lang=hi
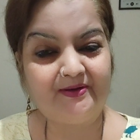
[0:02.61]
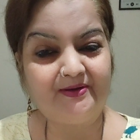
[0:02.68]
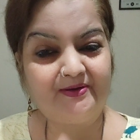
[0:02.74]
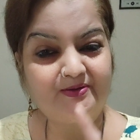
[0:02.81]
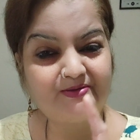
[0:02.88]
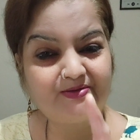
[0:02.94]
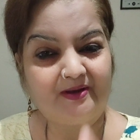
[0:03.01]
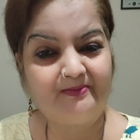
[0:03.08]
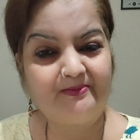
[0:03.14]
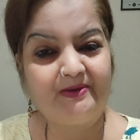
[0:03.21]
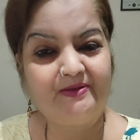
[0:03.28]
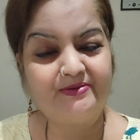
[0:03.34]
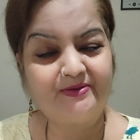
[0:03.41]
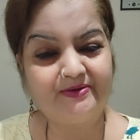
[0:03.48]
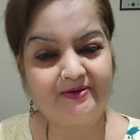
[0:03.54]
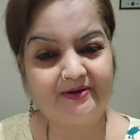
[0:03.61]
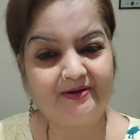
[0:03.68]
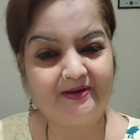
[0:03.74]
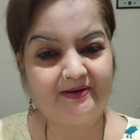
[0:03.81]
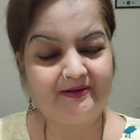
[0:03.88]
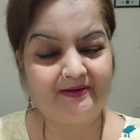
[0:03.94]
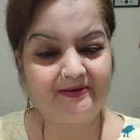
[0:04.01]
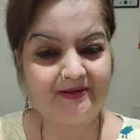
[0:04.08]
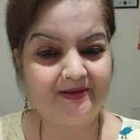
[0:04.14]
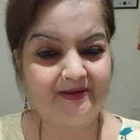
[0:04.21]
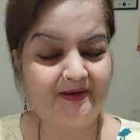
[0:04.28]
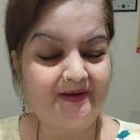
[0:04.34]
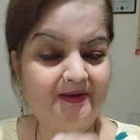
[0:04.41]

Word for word: हैं जो सामने से झगड़ा करते हैं